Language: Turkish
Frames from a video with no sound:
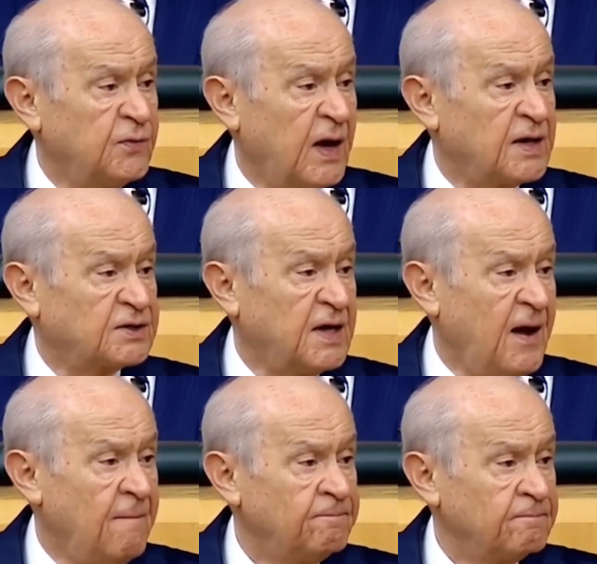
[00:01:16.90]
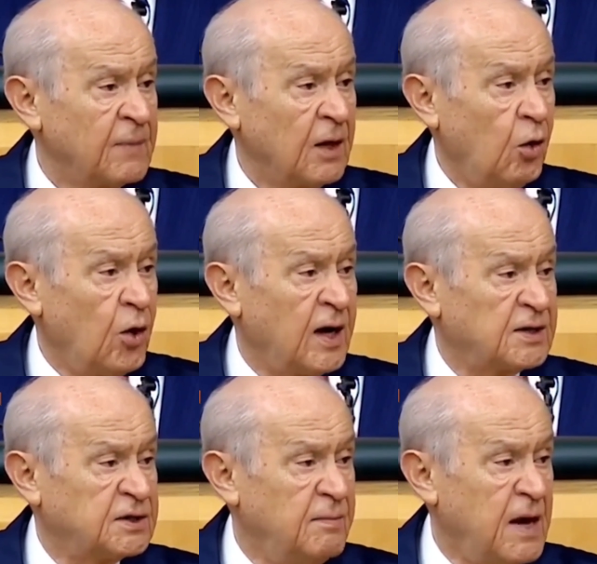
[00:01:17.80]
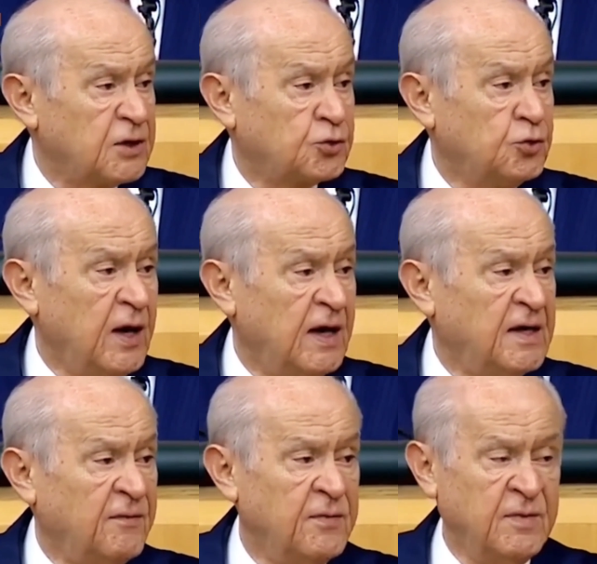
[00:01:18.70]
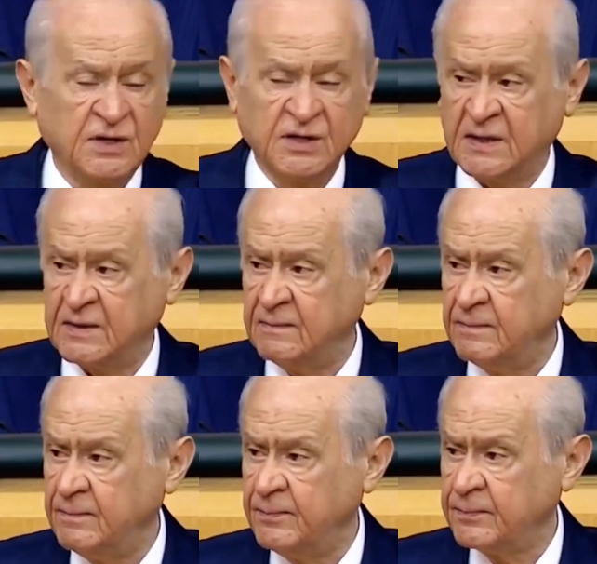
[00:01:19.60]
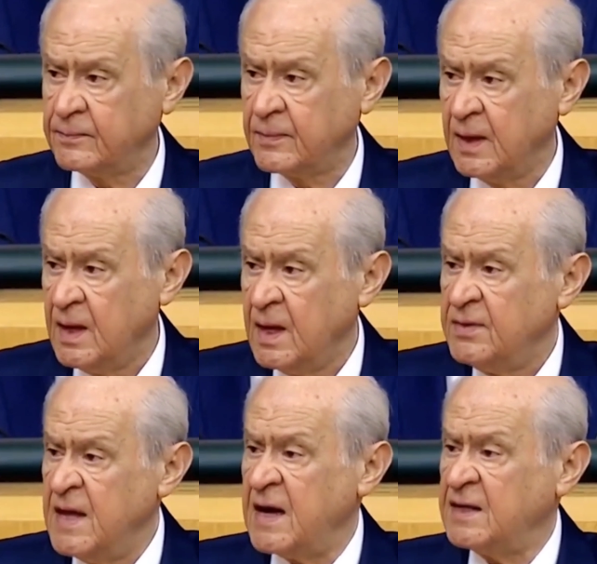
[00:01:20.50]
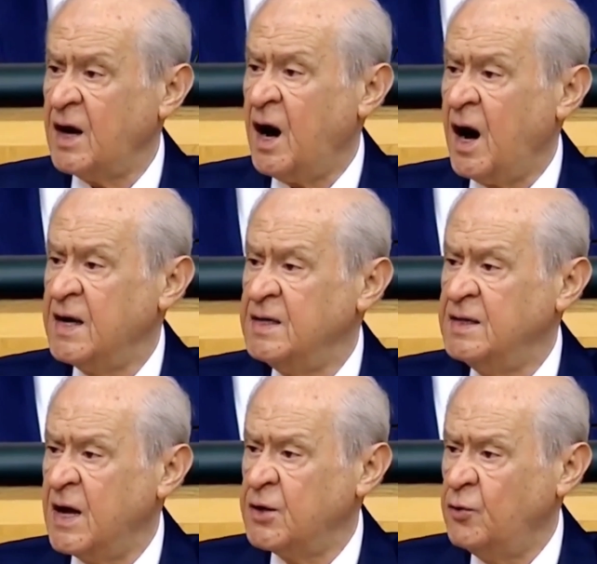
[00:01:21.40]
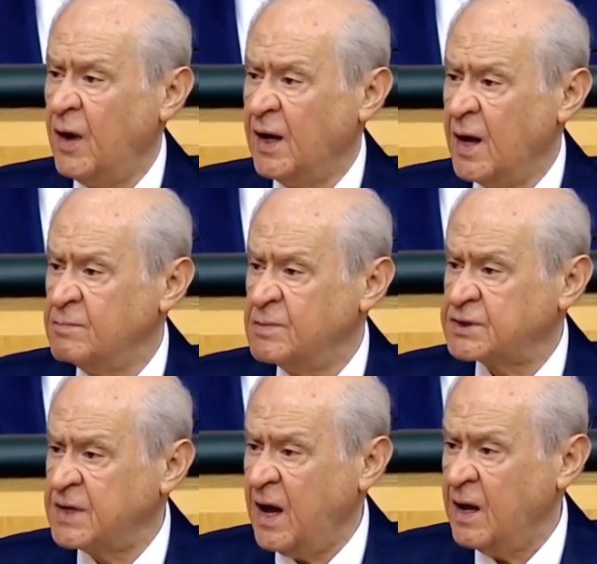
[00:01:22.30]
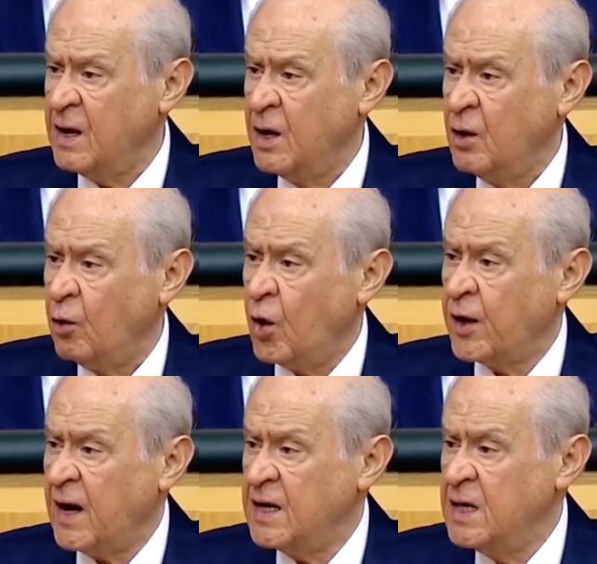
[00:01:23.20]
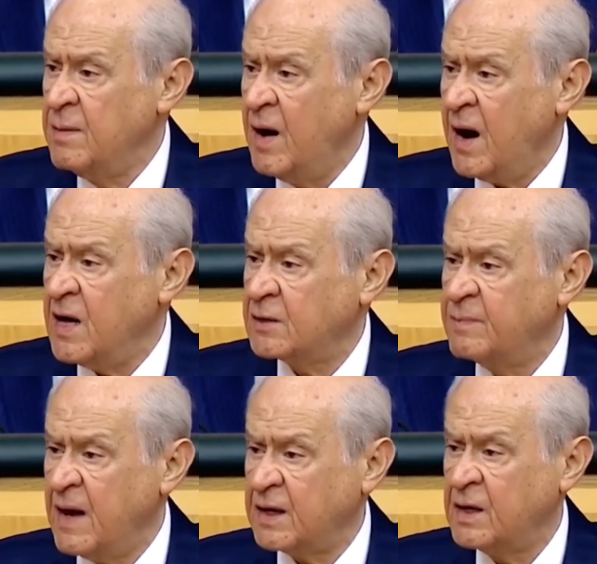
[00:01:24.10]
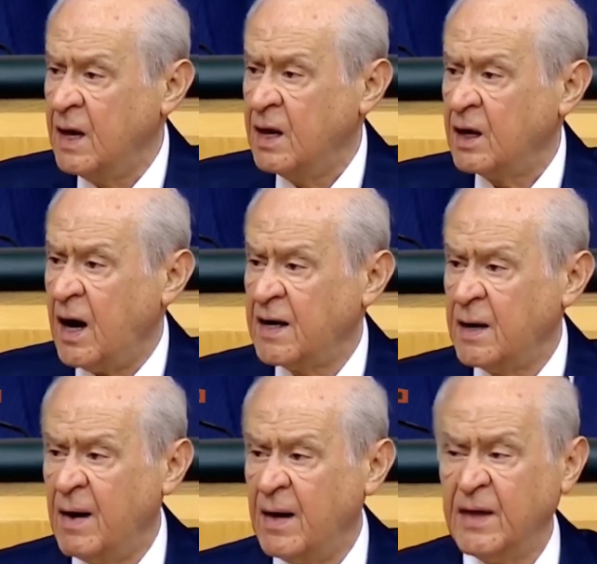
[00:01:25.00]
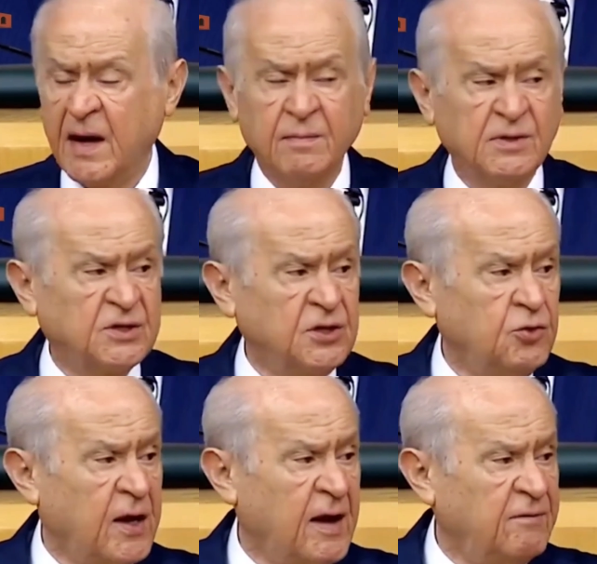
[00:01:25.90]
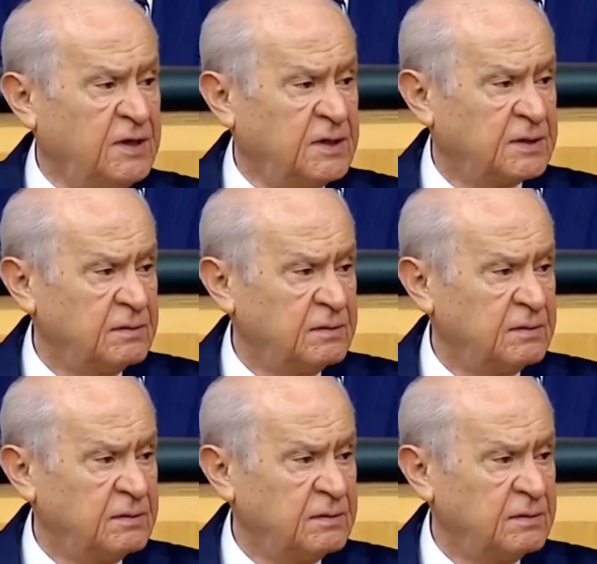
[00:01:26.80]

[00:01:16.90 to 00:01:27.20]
içler acısı yorumlar. Yani bırakın onaylamayı, e, yorumu onaylamayı, nasıl yazan acaba kimdir diye düşündürüyor bile.